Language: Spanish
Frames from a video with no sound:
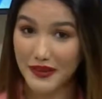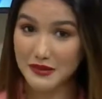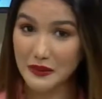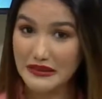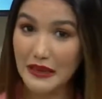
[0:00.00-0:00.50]

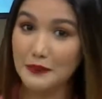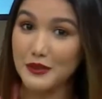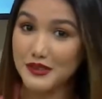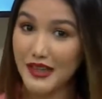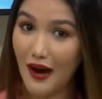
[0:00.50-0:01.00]
especial por
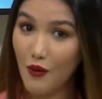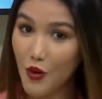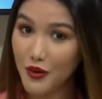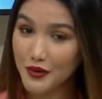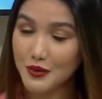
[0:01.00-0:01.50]
si
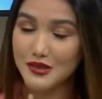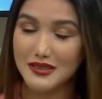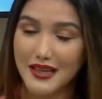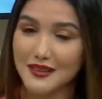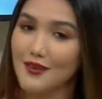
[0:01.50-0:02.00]
aún
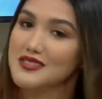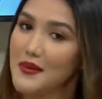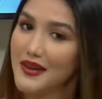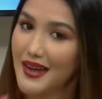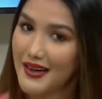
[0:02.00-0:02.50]
usted no
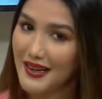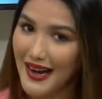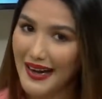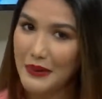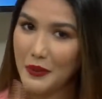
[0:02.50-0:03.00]
sabe qué
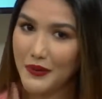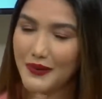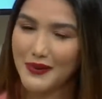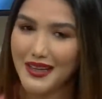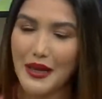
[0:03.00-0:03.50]
regalar, pero
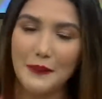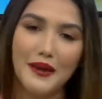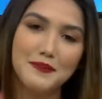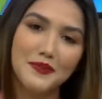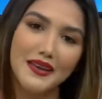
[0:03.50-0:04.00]
recuerda
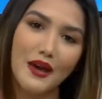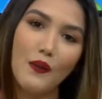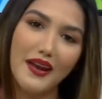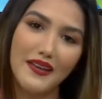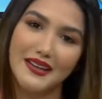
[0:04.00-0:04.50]
también que
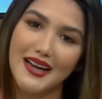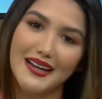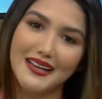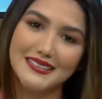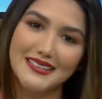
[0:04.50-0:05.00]
Juana Digna
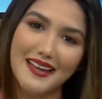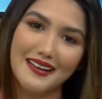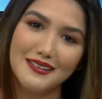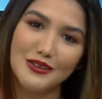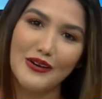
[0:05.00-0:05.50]
le está
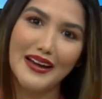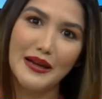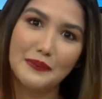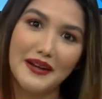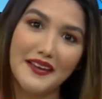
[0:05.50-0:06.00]
dando en
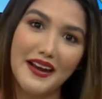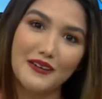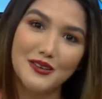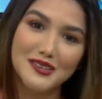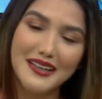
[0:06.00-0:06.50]
la parte de la
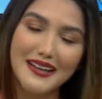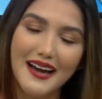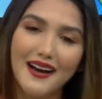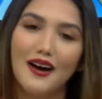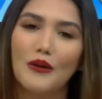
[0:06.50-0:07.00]

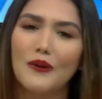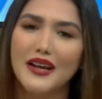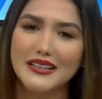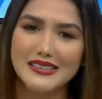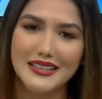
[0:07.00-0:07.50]
cocina una
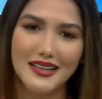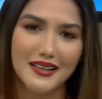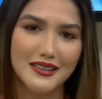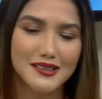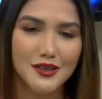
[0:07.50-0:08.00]
receta
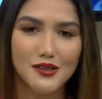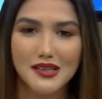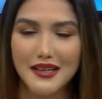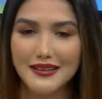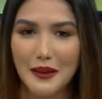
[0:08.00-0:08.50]

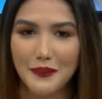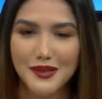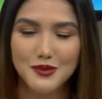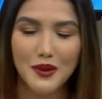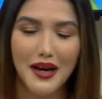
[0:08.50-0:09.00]
deliciosa que también
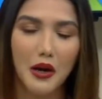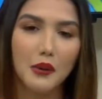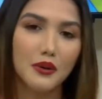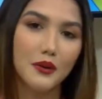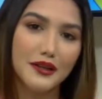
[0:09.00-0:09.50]
es un regalo
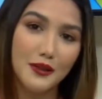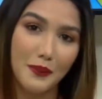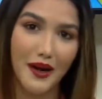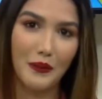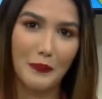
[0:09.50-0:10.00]
muy bonito
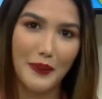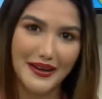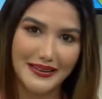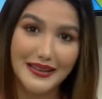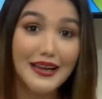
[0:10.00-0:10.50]
para
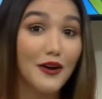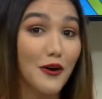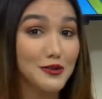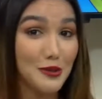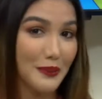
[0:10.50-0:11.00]
compartir
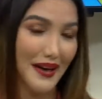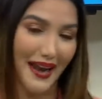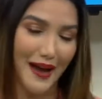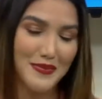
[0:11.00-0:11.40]
con su pareja.